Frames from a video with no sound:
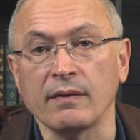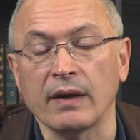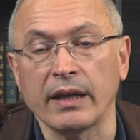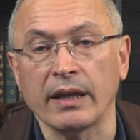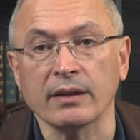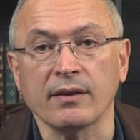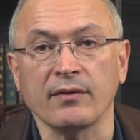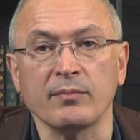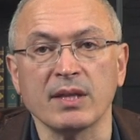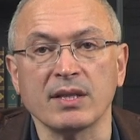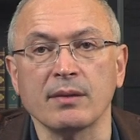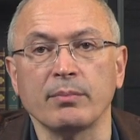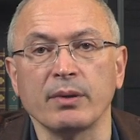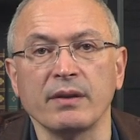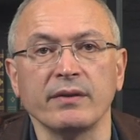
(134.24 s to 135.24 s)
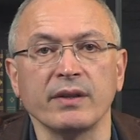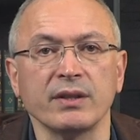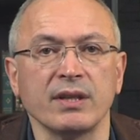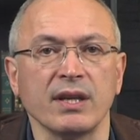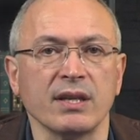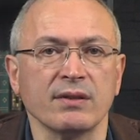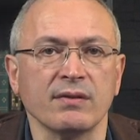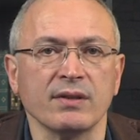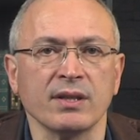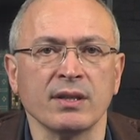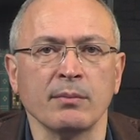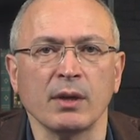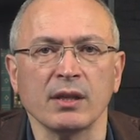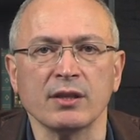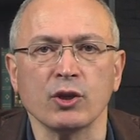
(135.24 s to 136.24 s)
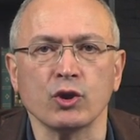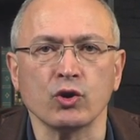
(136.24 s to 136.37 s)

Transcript: Коваленко вместо боевых действий занимался